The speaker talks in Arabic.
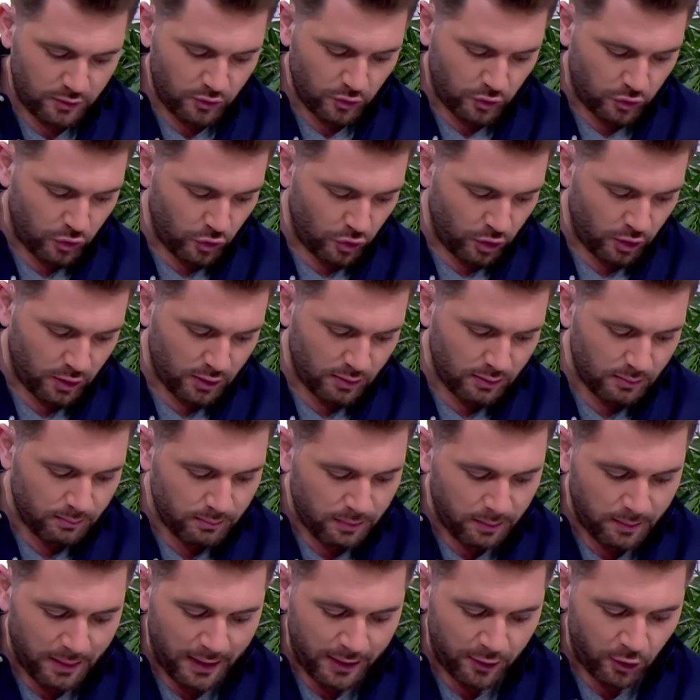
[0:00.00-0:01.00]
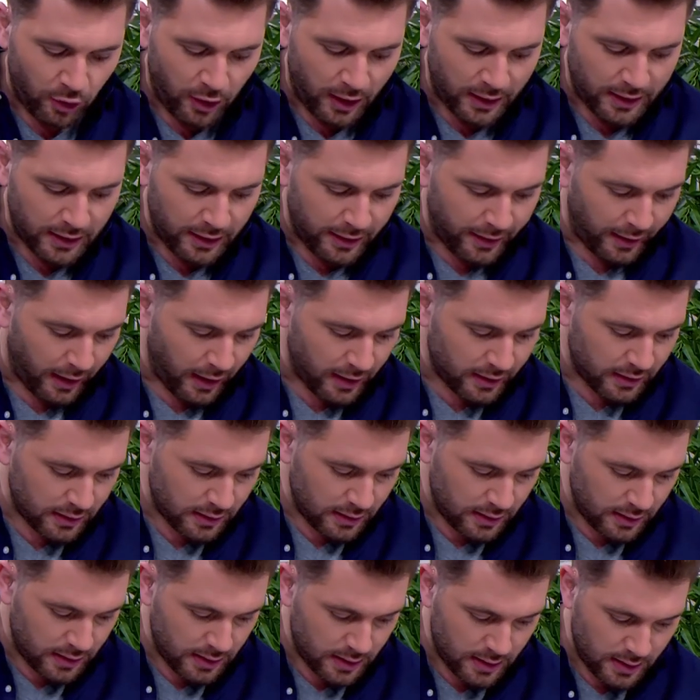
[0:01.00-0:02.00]
دكتور بما أنه الأكل
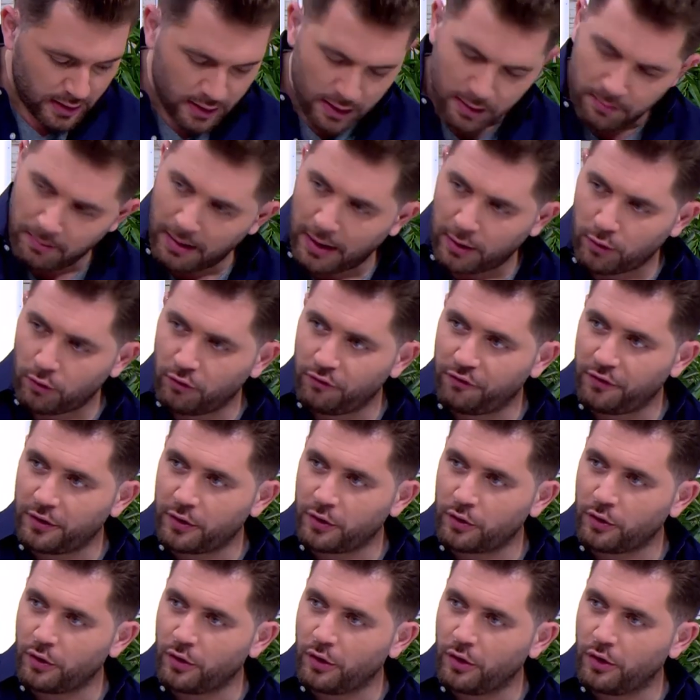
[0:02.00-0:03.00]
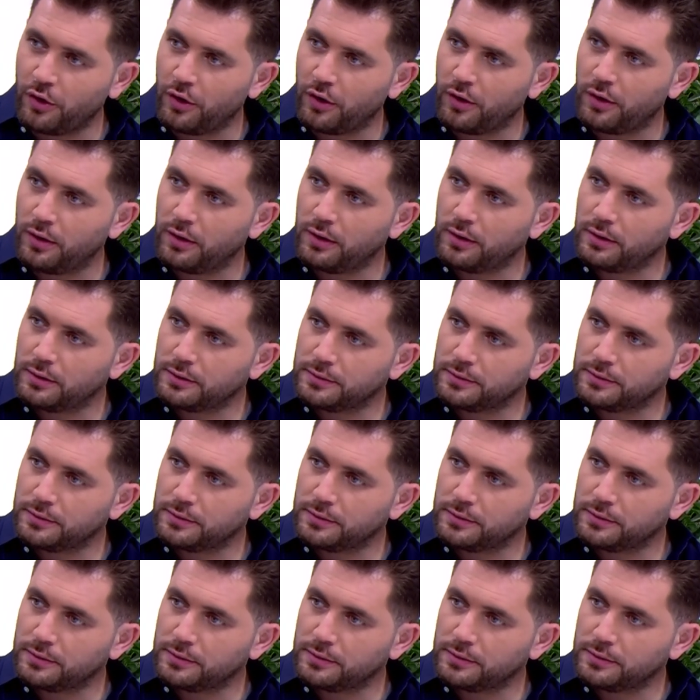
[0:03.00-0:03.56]
العراقي آه، معروف أنه على فكرة